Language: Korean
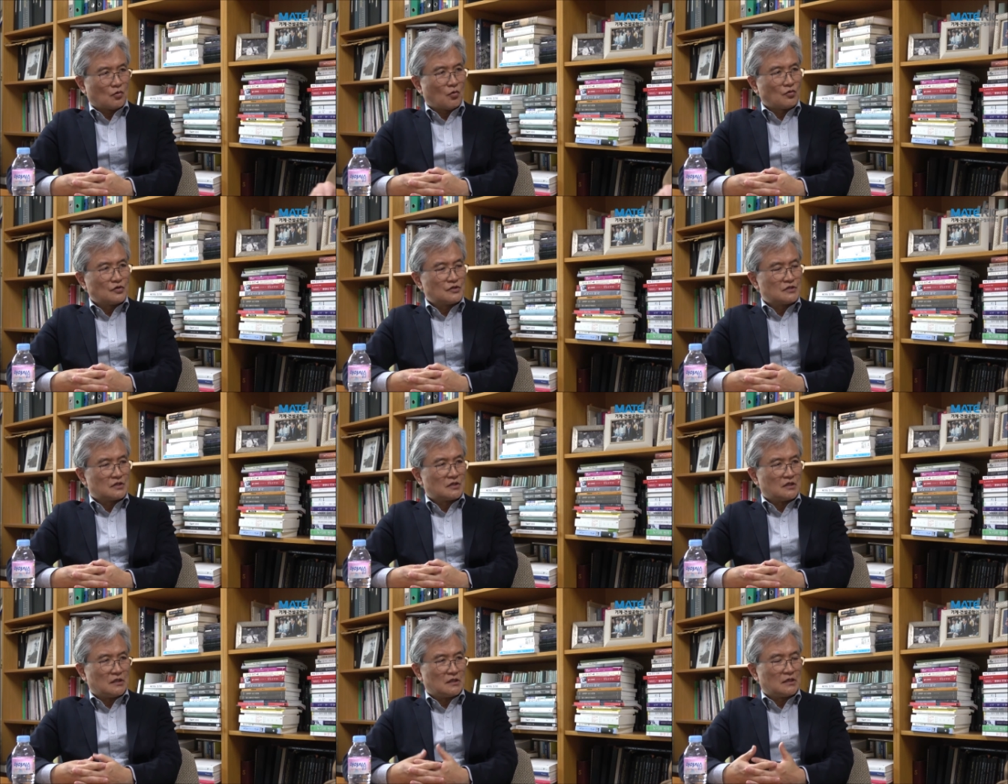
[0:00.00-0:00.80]

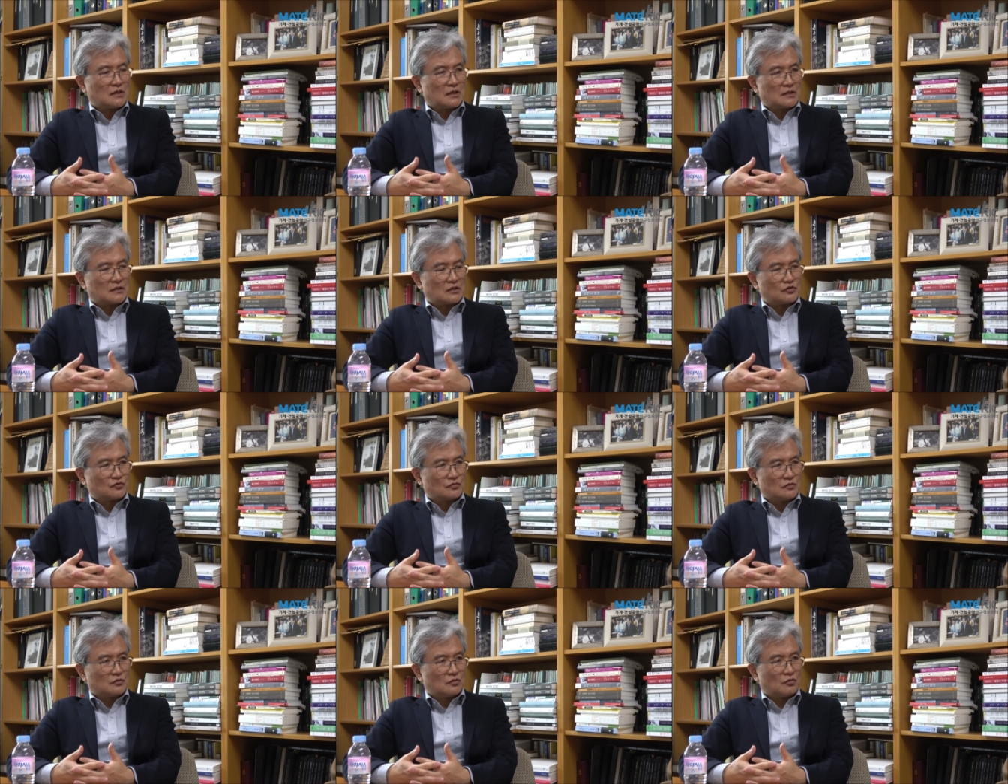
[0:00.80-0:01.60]
공적 이익을
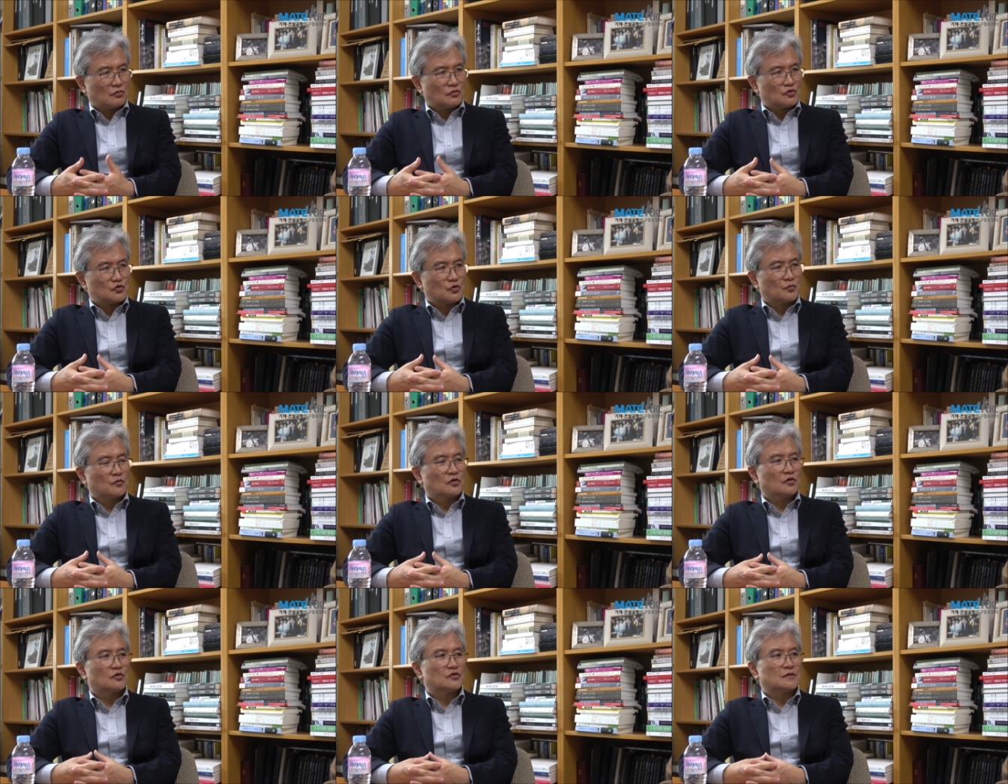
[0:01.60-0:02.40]
갖다주는 혹은 좀
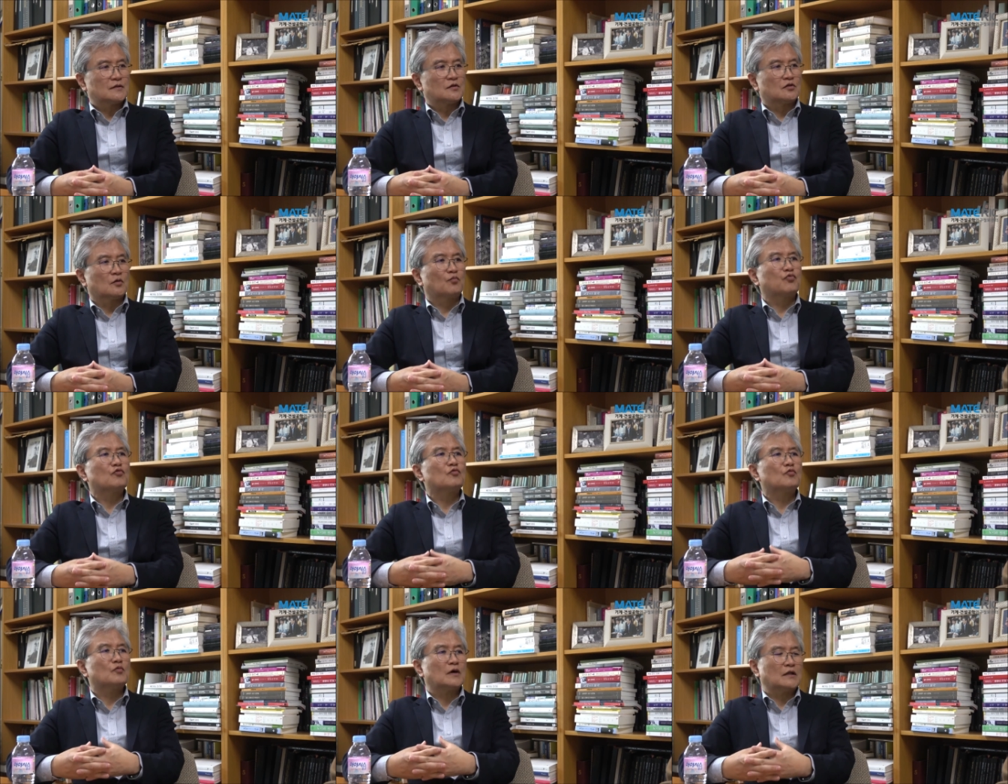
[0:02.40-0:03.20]
더 더
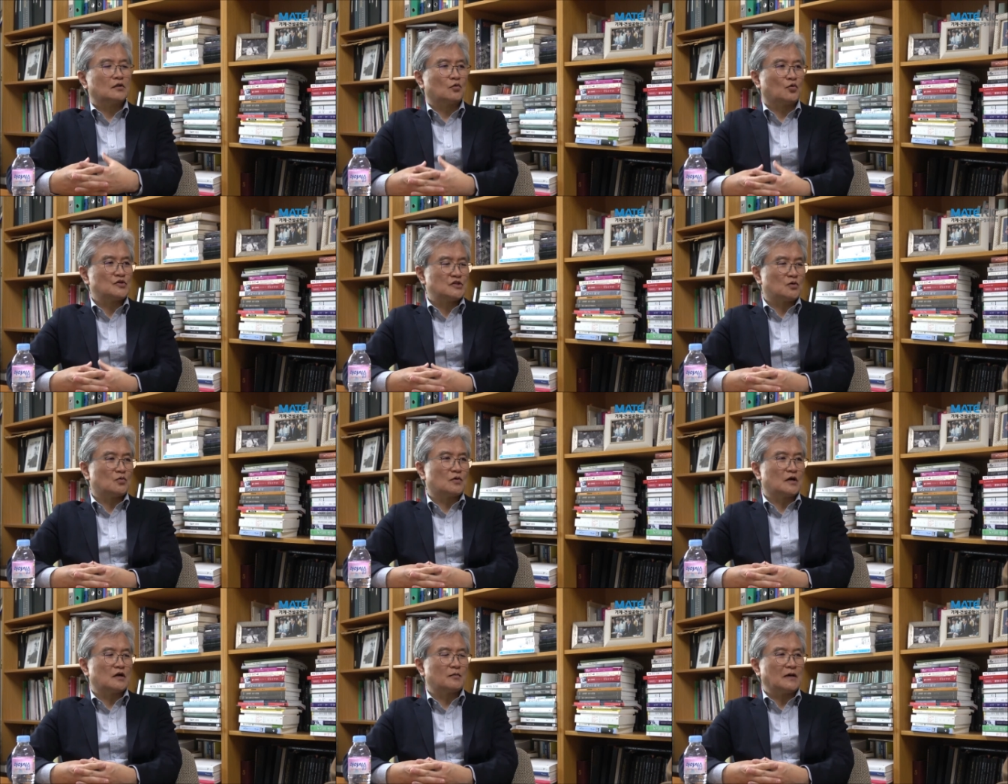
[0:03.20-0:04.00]
풍부한 도시
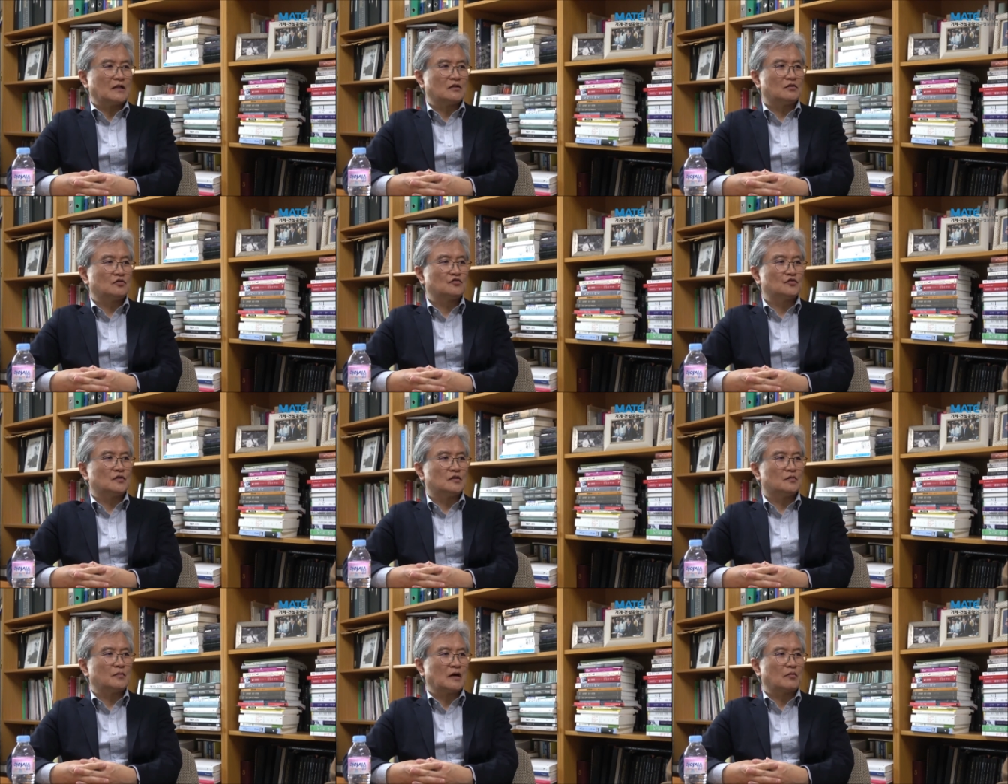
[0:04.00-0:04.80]
공간을 만들 수
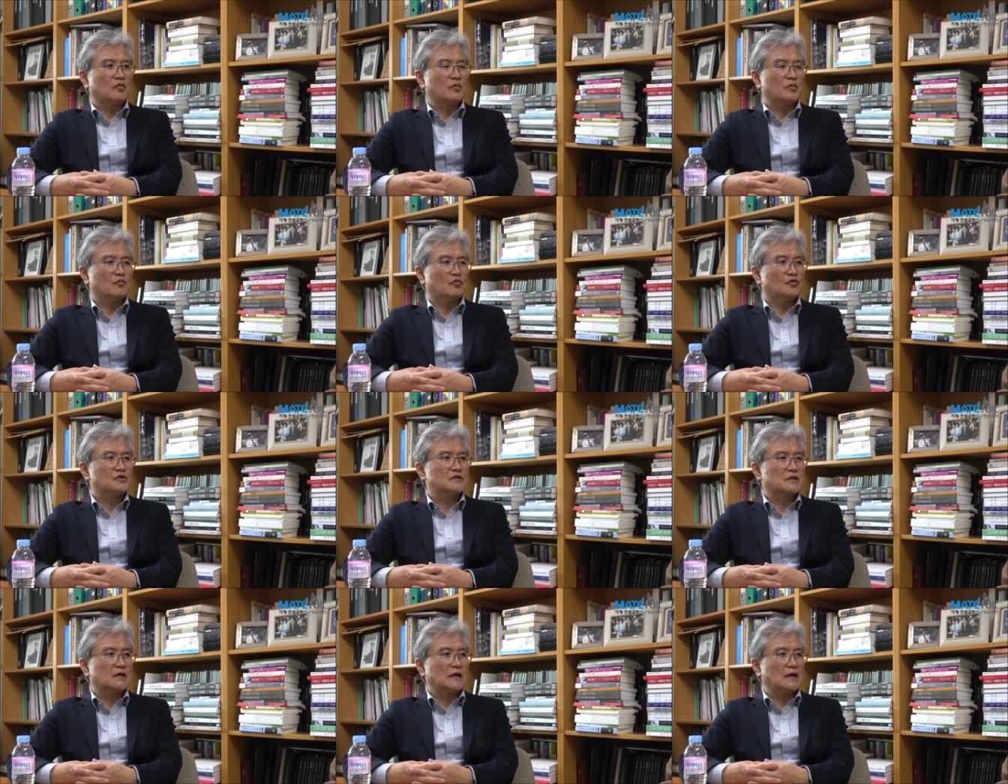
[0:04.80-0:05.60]
있는 방법이
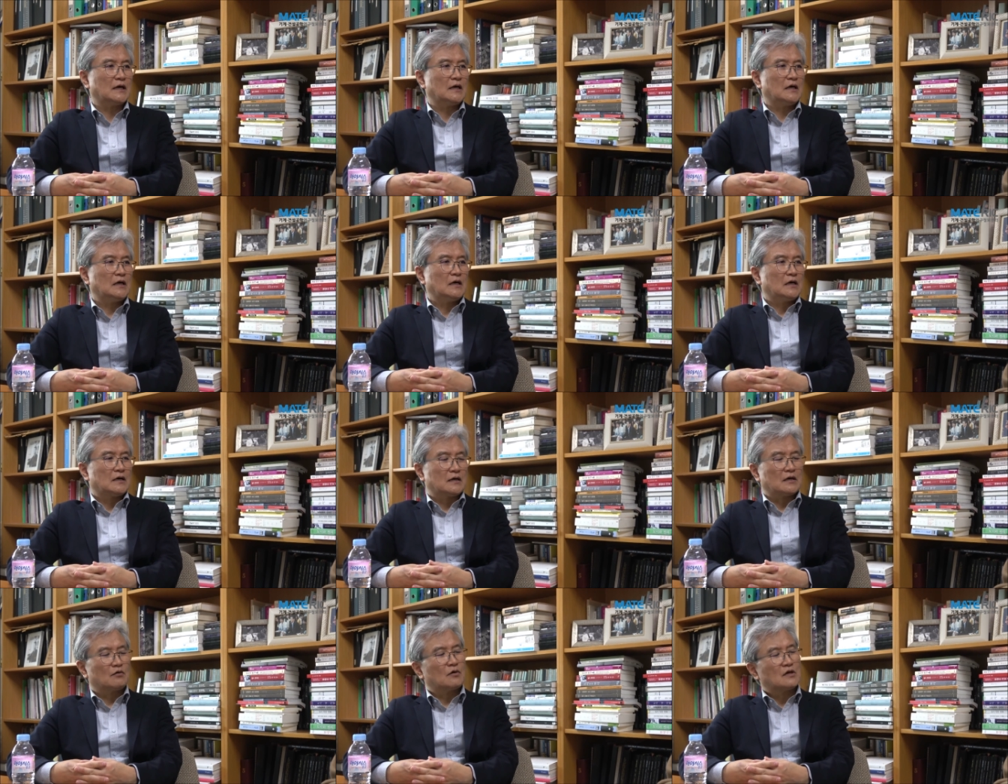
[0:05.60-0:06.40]
무엇인가
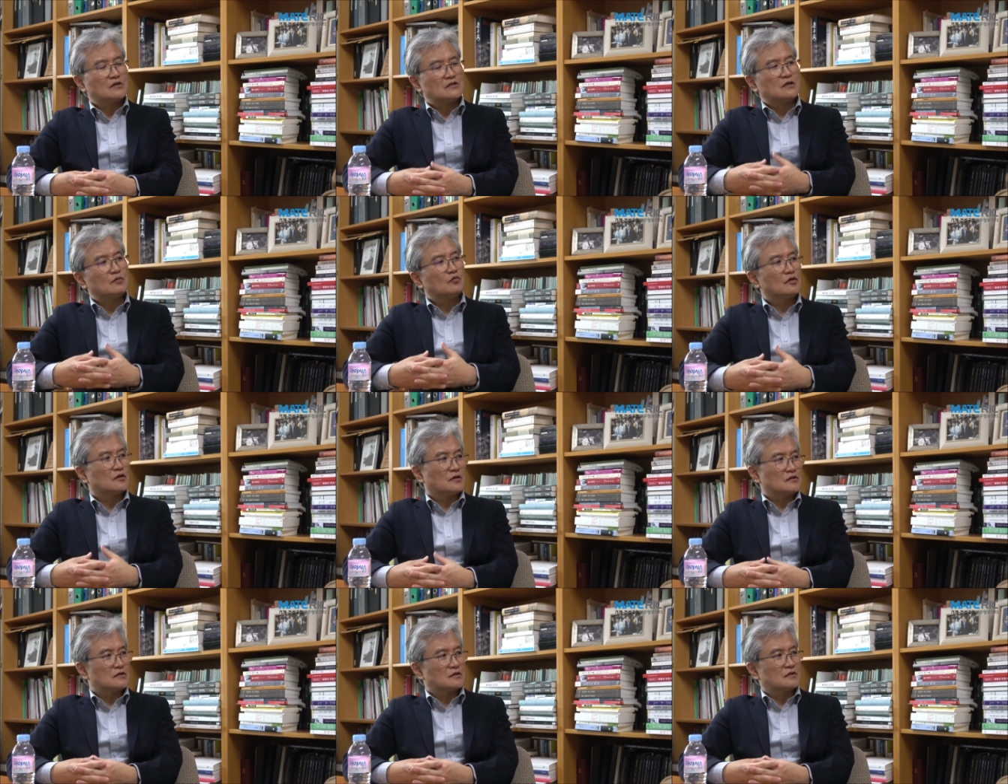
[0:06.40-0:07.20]
라고 하는 질문을
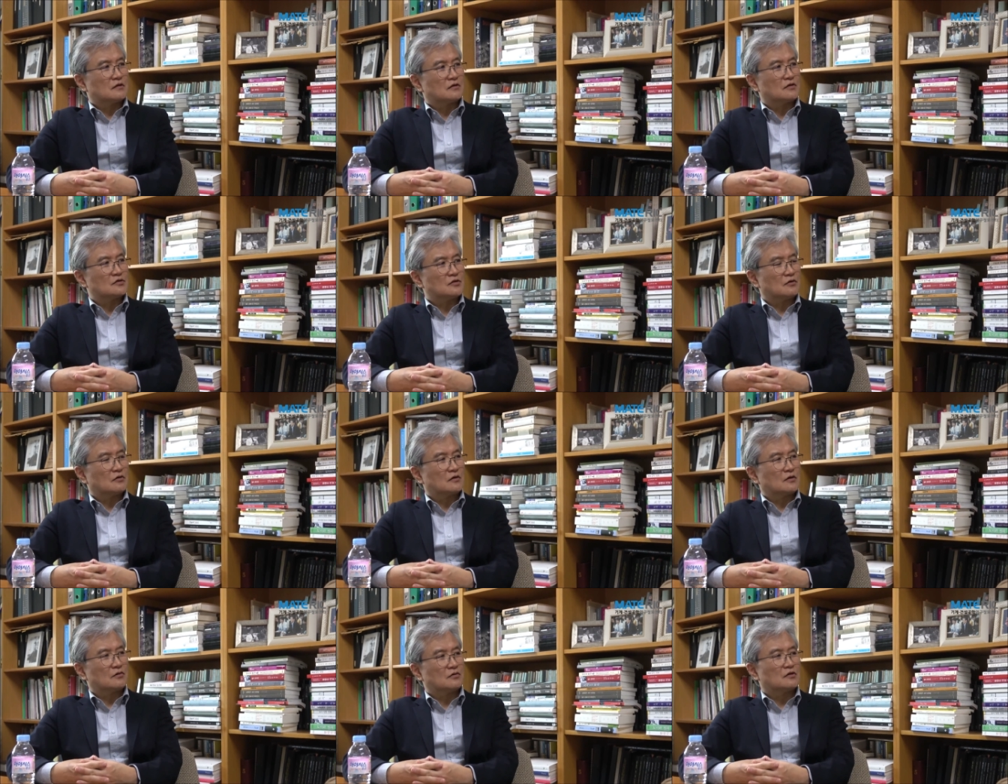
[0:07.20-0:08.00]
던졌던 거죠.
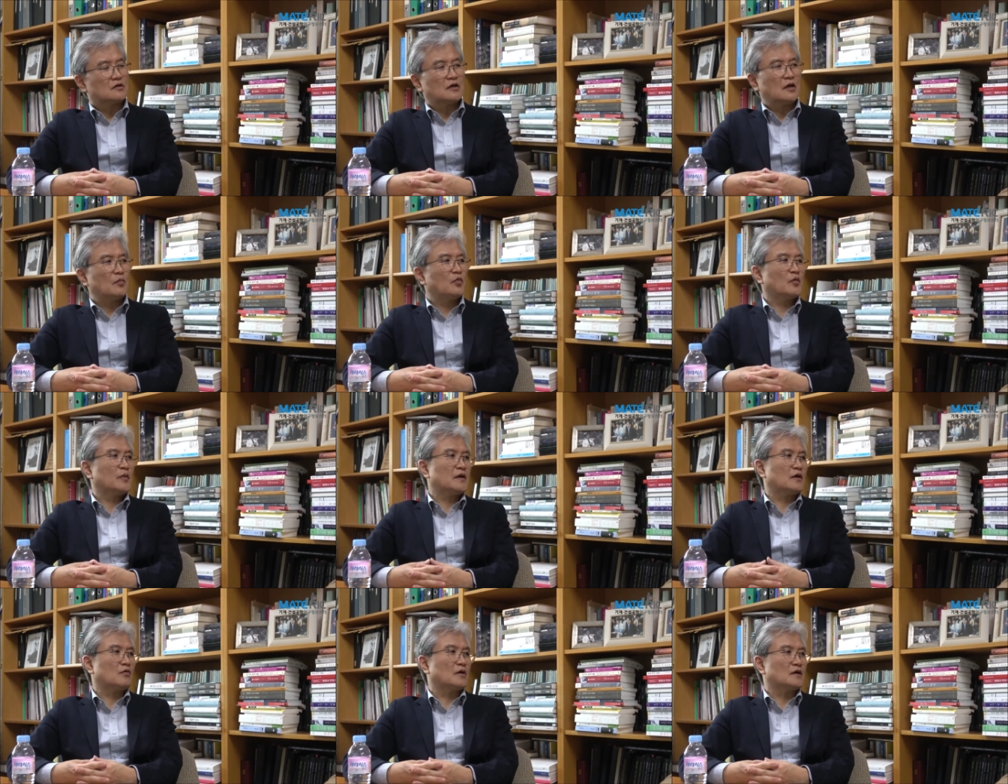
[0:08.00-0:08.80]
그리고 그 음.
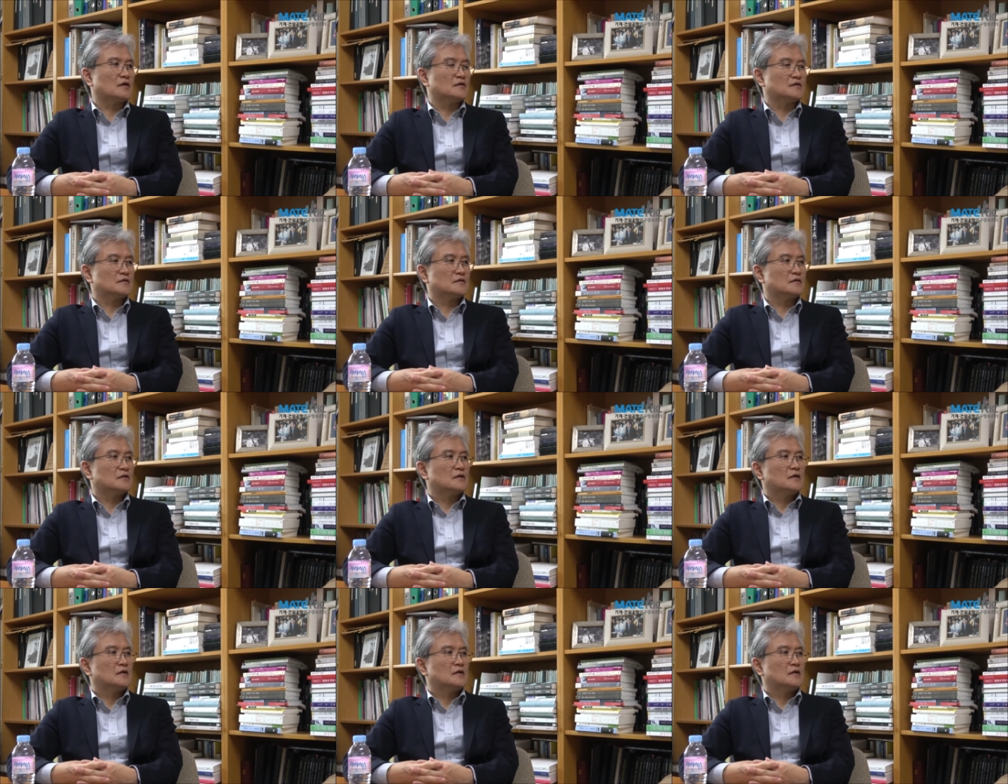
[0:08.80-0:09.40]
해법이라고 하는 것은